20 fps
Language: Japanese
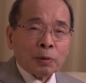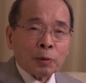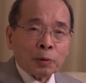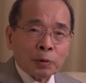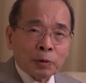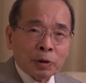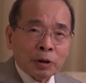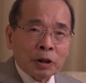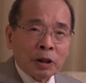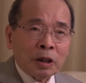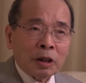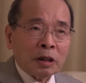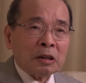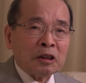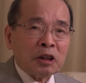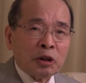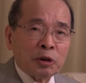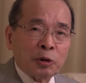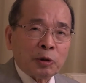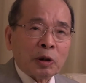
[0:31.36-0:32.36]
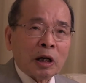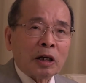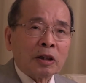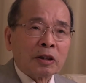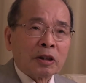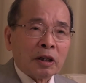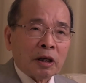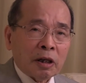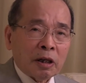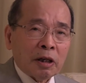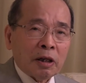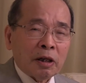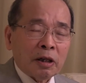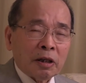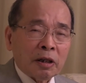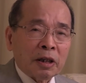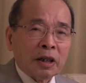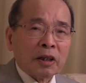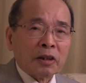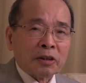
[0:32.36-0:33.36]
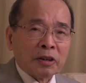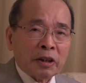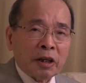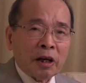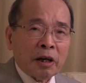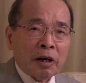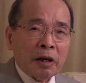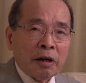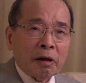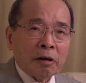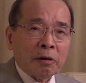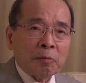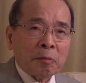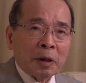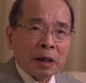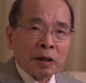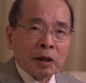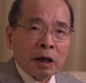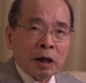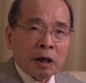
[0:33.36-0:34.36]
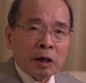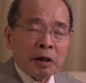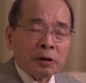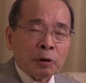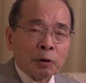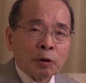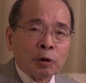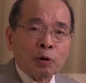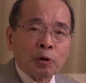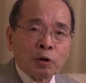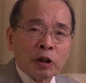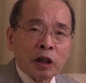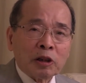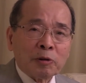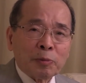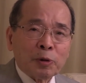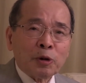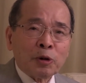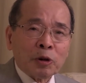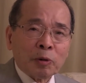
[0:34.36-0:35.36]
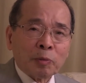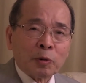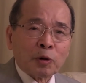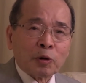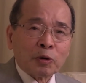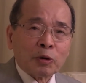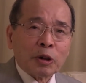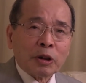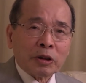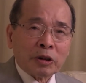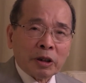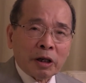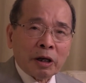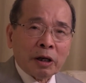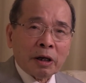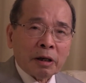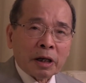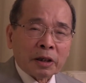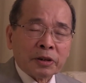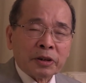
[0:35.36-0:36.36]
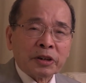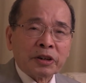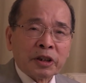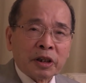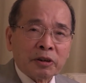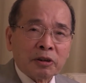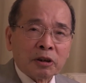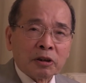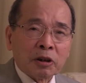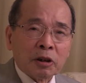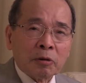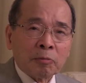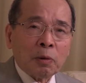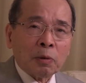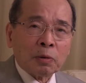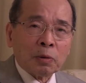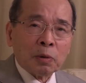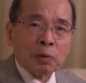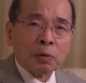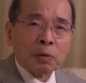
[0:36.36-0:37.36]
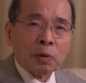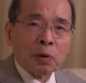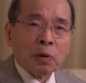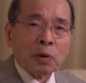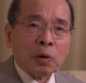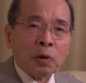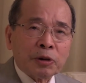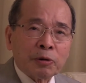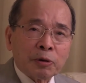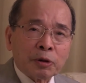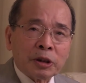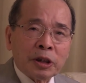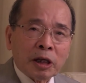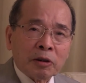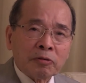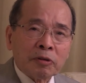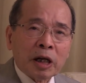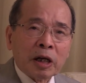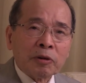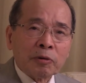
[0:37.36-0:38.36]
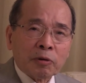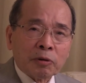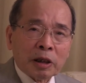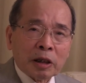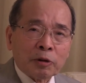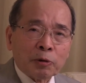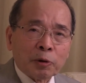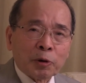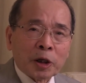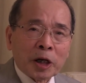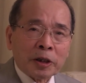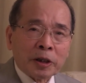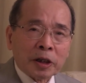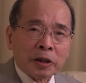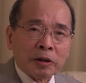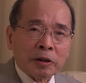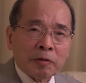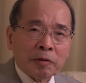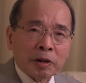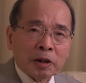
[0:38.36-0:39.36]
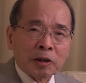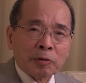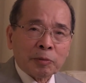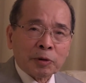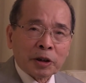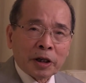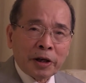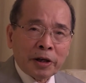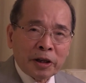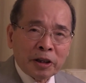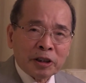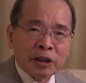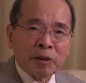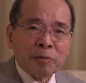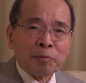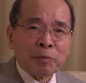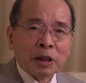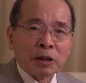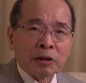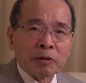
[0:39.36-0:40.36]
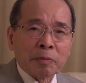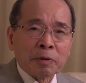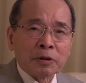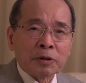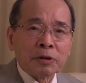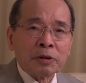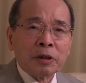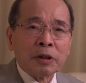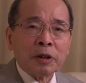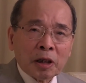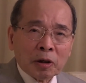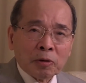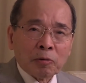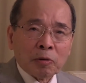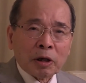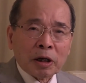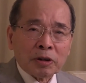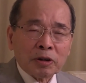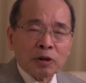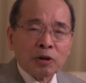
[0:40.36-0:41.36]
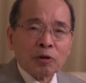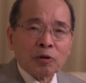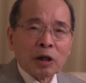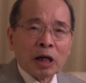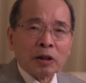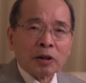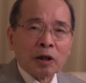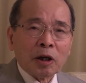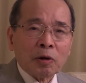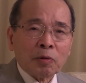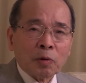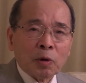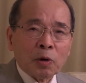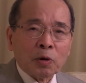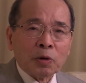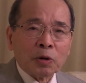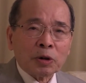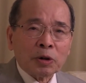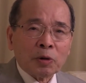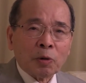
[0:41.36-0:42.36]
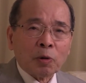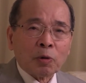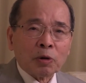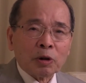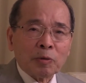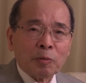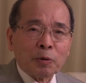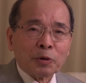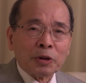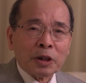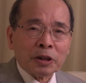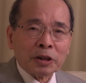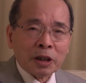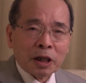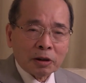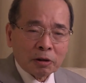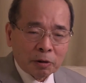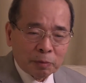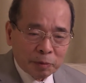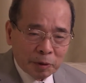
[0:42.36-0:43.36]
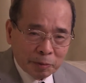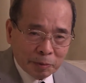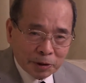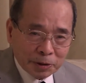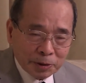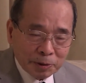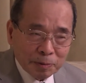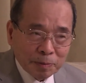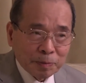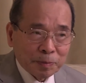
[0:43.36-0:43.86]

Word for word: 本当に日中関係がですね今まで4つの政治文書に基づいてやってきたんですけどほとんど機能しなくなるような状況になって私も大変心配してますなんとか日中関係をいい方向に持っていきたいと思います